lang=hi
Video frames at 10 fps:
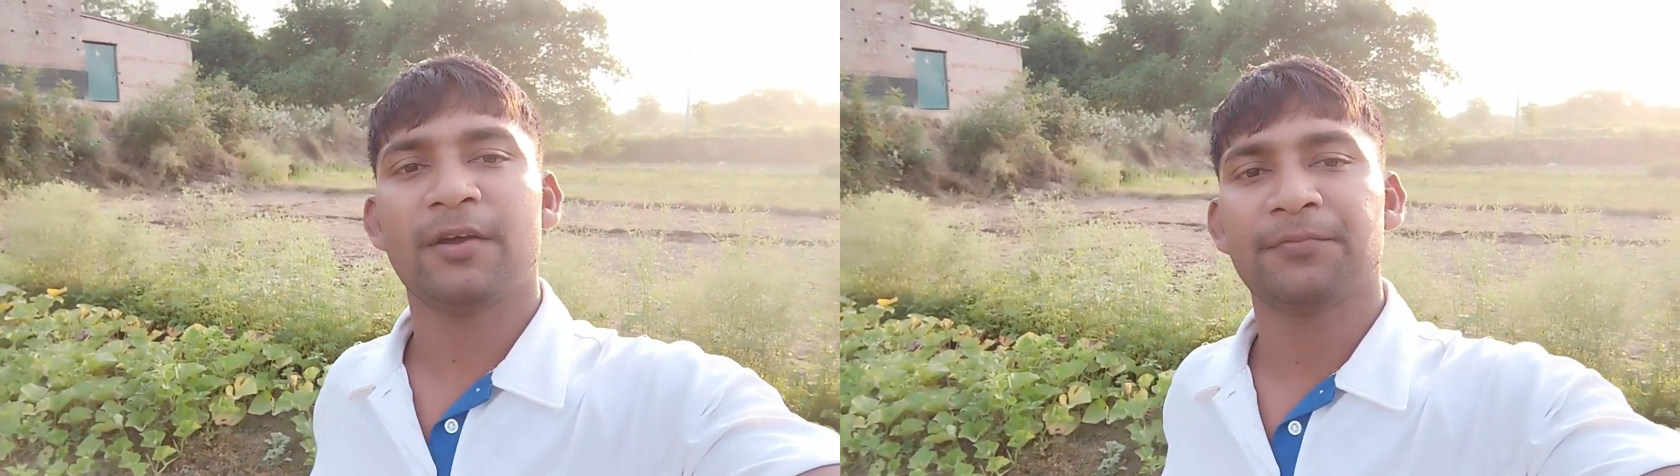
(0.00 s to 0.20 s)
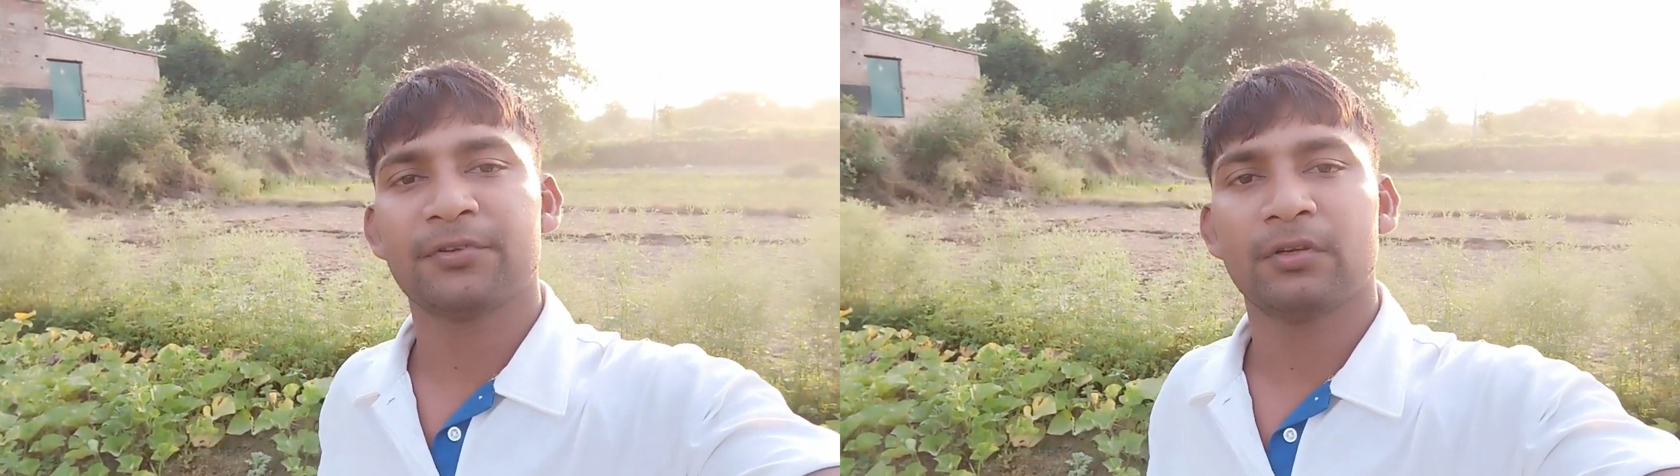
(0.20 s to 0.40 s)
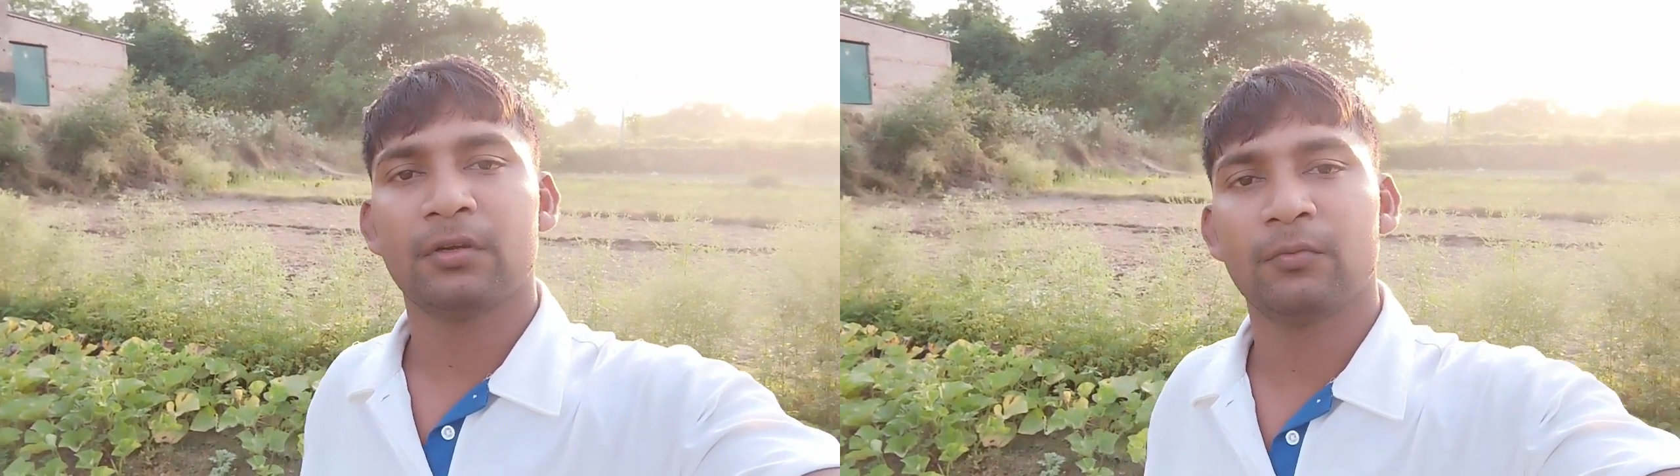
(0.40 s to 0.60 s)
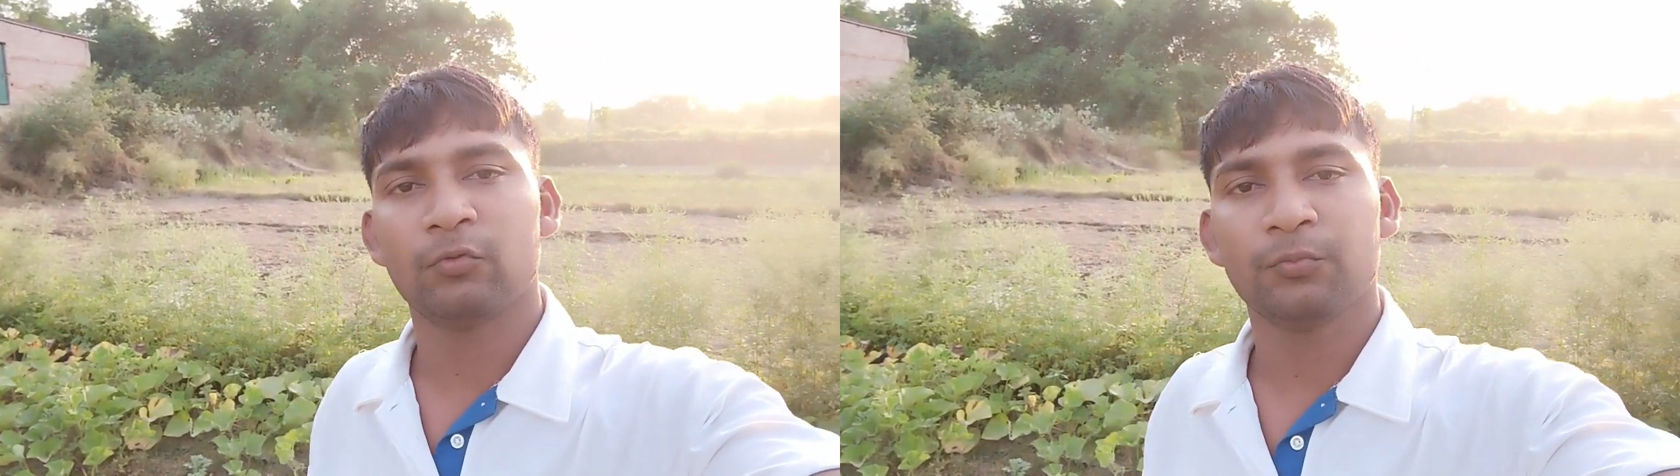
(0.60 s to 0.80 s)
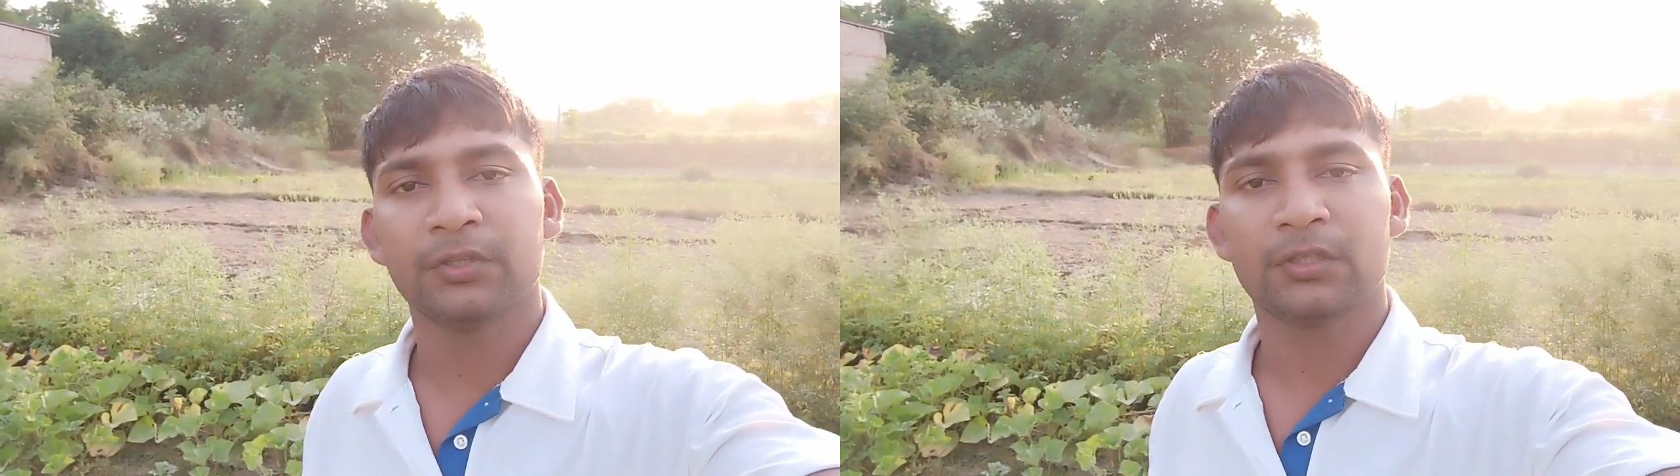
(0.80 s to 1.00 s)
आप सब
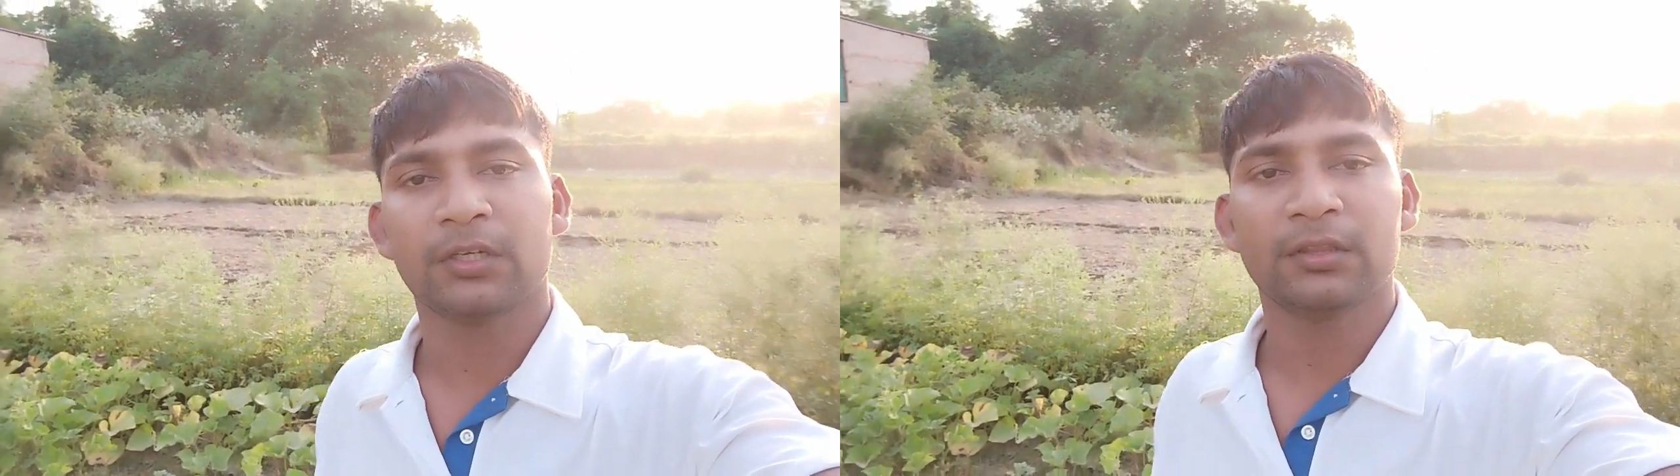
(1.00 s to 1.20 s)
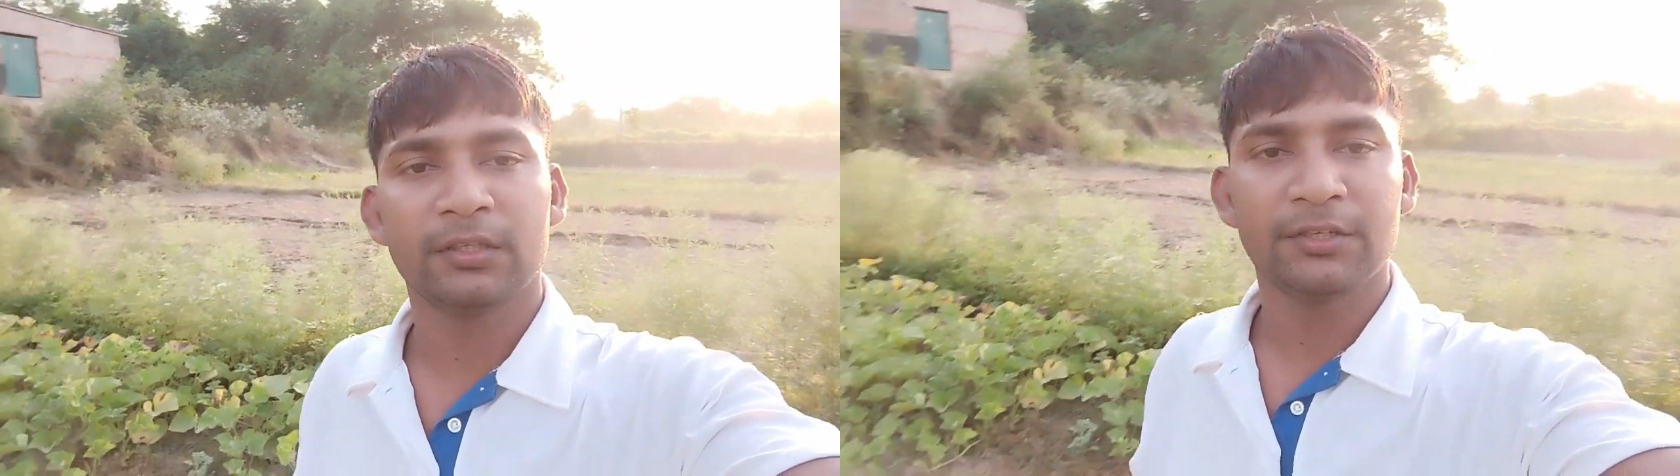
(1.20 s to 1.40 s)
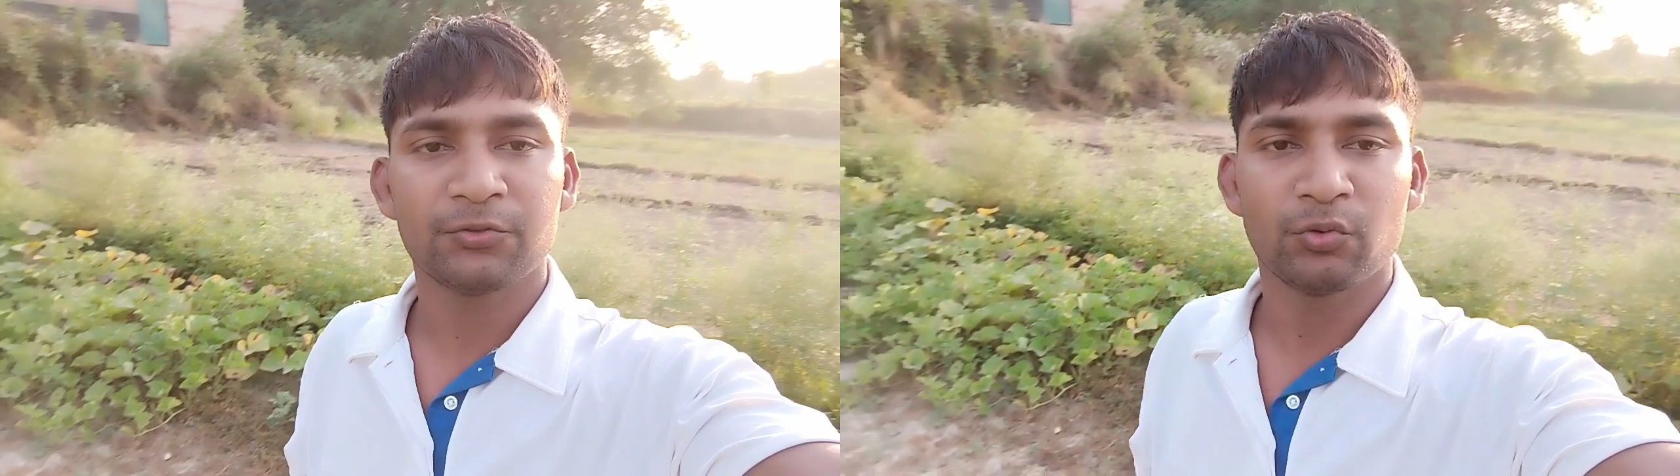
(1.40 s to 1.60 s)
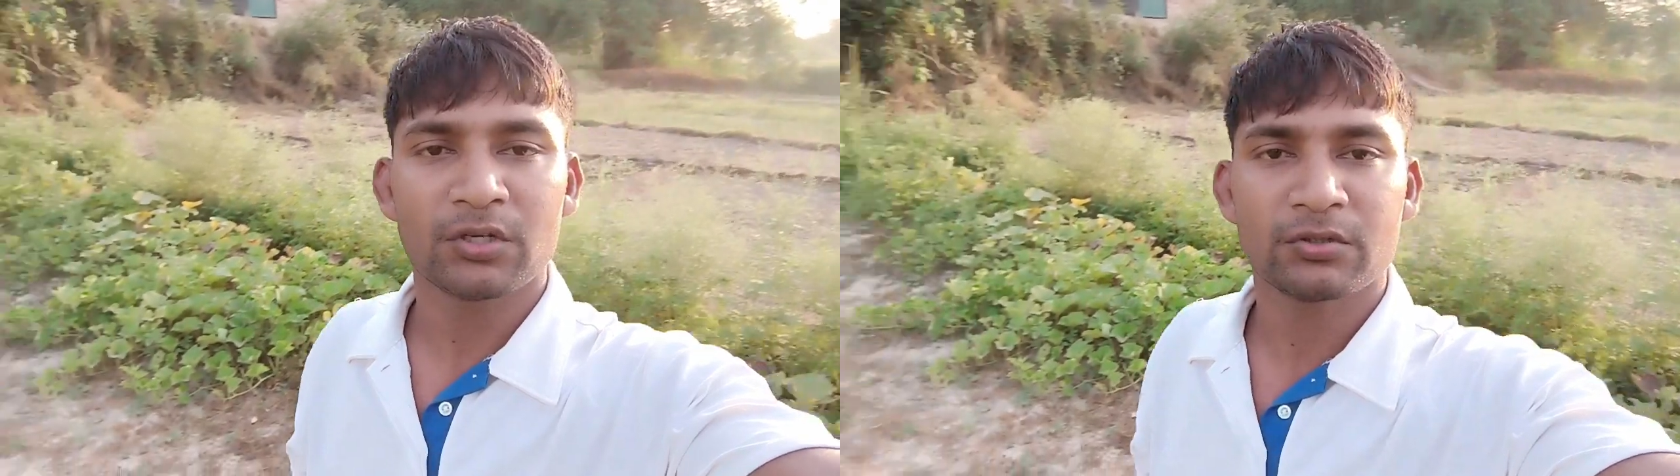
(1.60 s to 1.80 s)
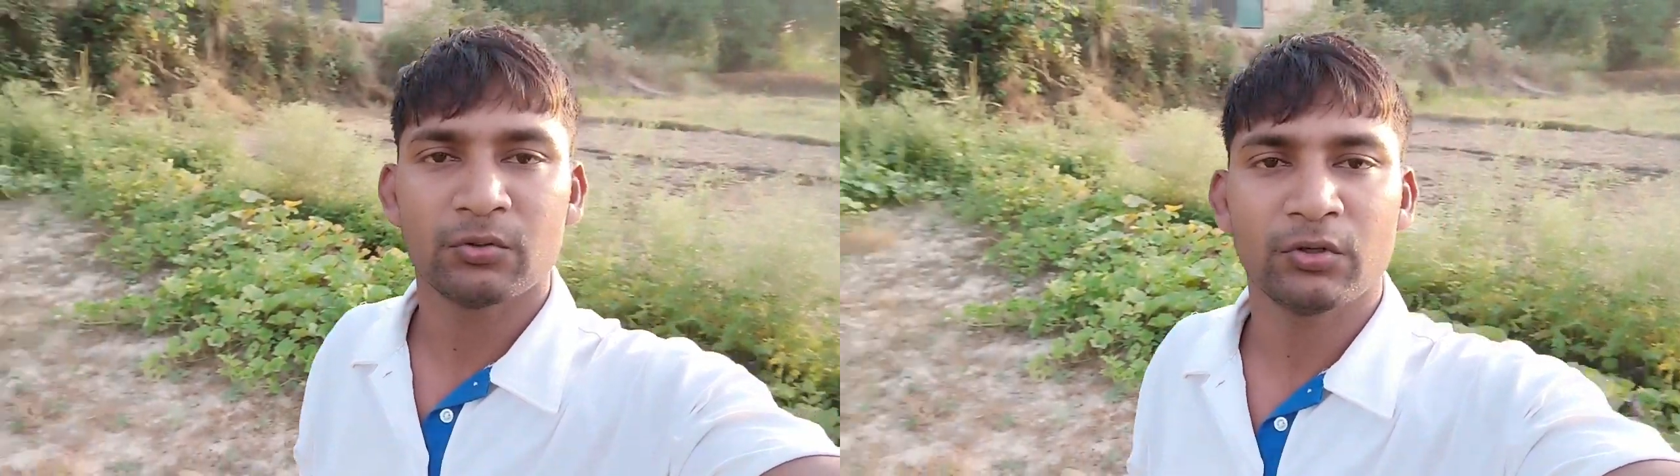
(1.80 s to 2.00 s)
उम्मीद करते हैं
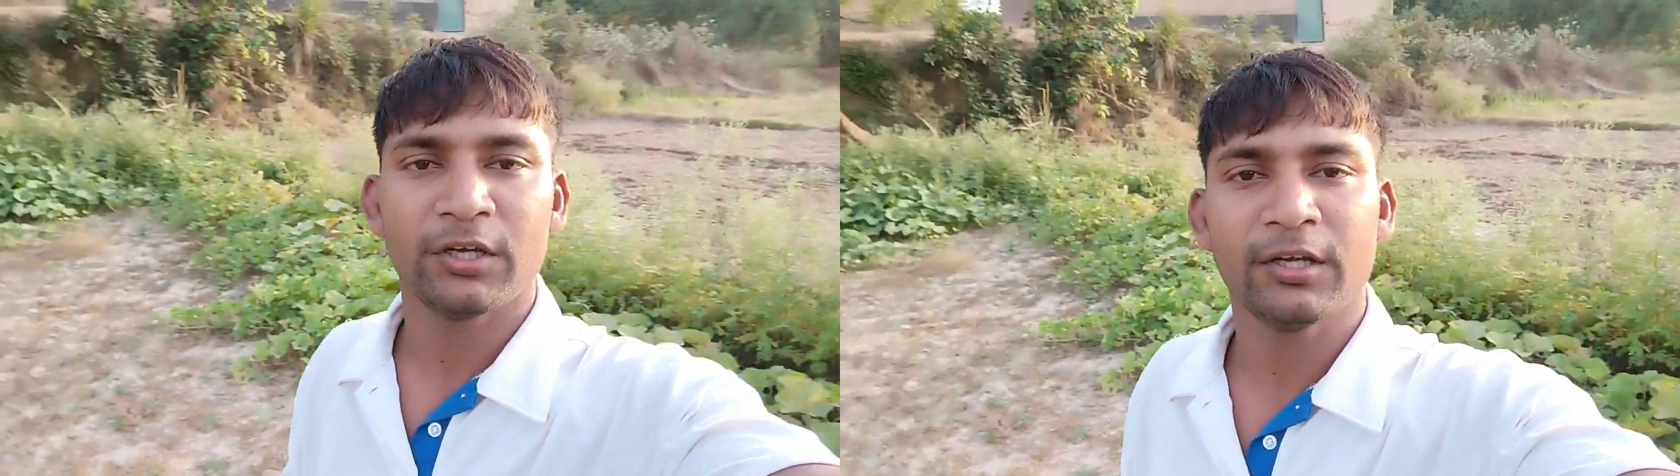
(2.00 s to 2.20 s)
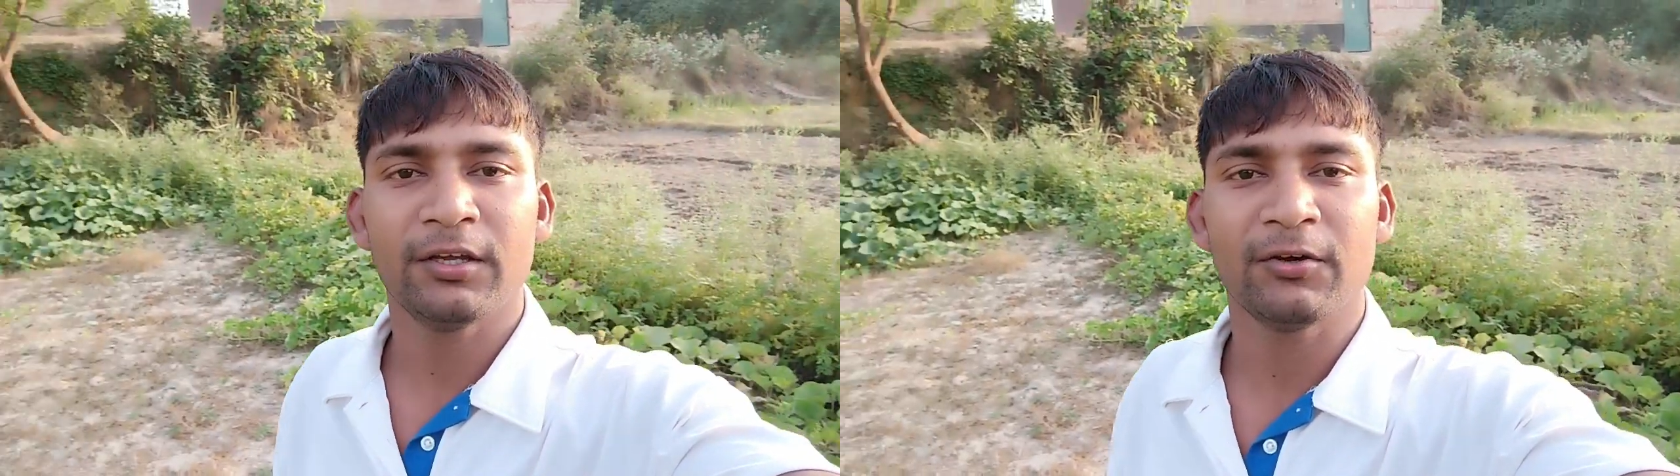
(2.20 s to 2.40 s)
स्वस्थ होंगे